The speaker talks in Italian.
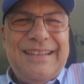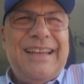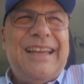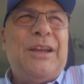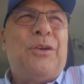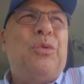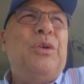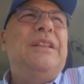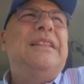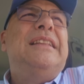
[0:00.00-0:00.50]

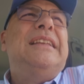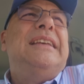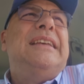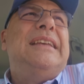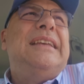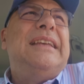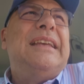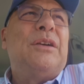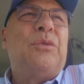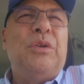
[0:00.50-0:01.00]
e
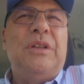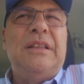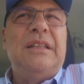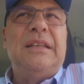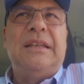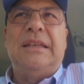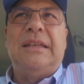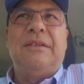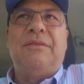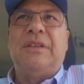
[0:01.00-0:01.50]
quindi, e
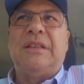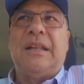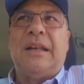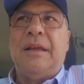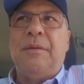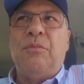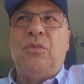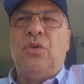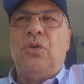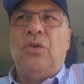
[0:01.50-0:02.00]
quindi
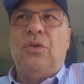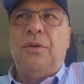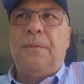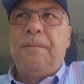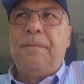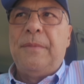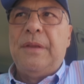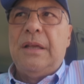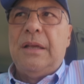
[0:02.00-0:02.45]
vedremo,